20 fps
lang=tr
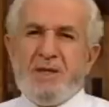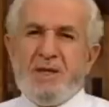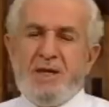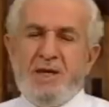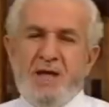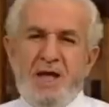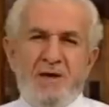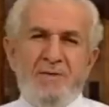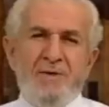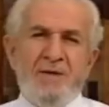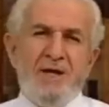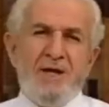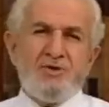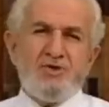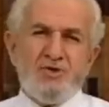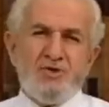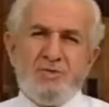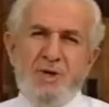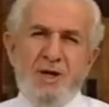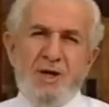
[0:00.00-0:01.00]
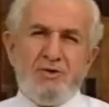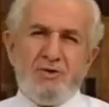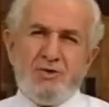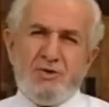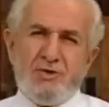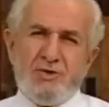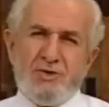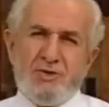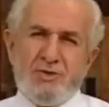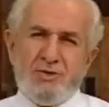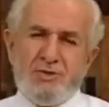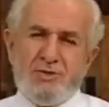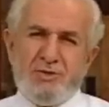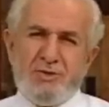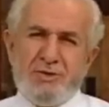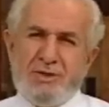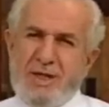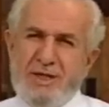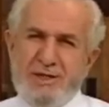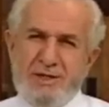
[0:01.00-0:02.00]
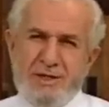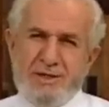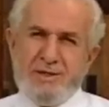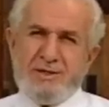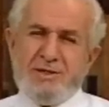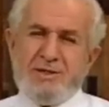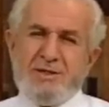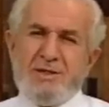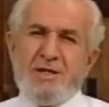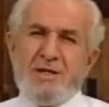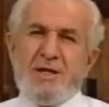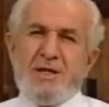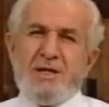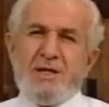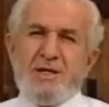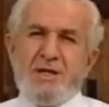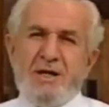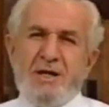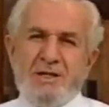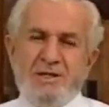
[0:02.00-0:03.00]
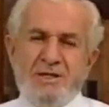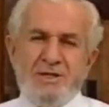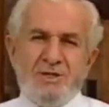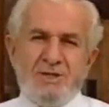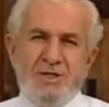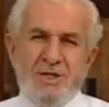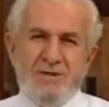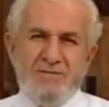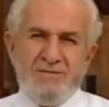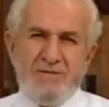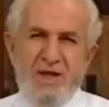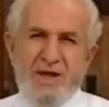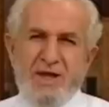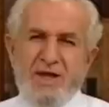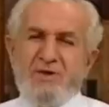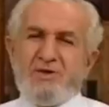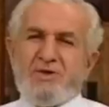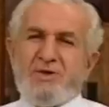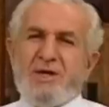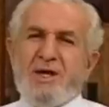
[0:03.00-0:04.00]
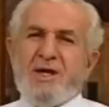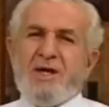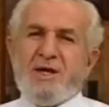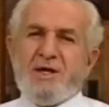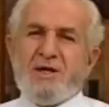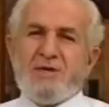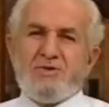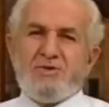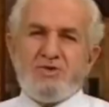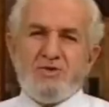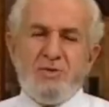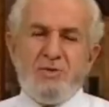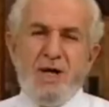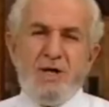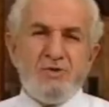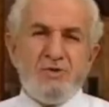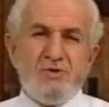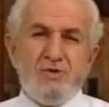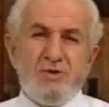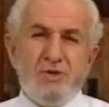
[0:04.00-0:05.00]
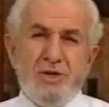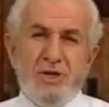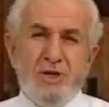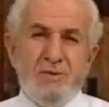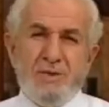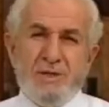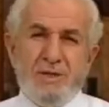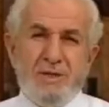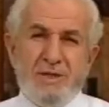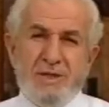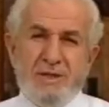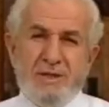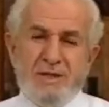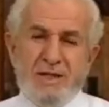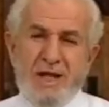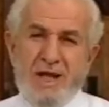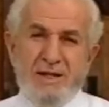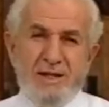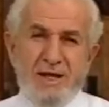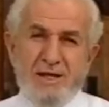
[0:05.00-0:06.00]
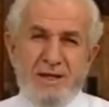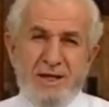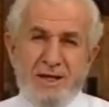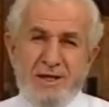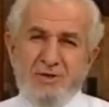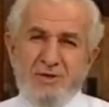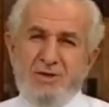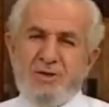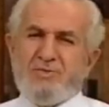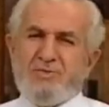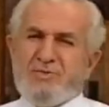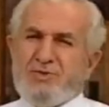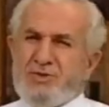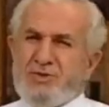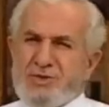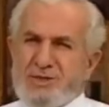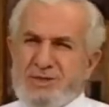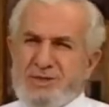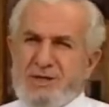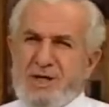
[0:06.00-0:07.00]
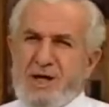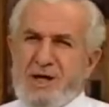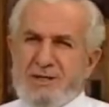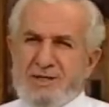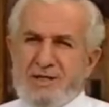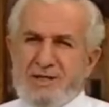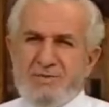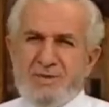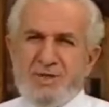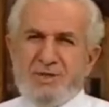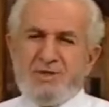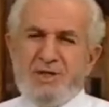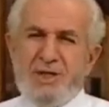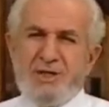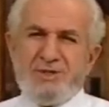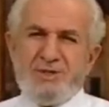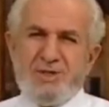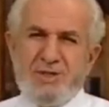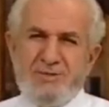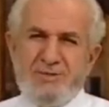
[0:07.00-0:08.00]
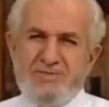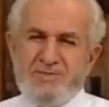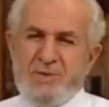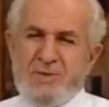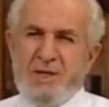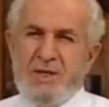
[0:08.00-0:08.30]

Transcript: Evvela cuma günü nedir? Hadis-i şeriflere göre cuma günü önemi nereden geliyor? Bunu size arz etmeye çalışayım.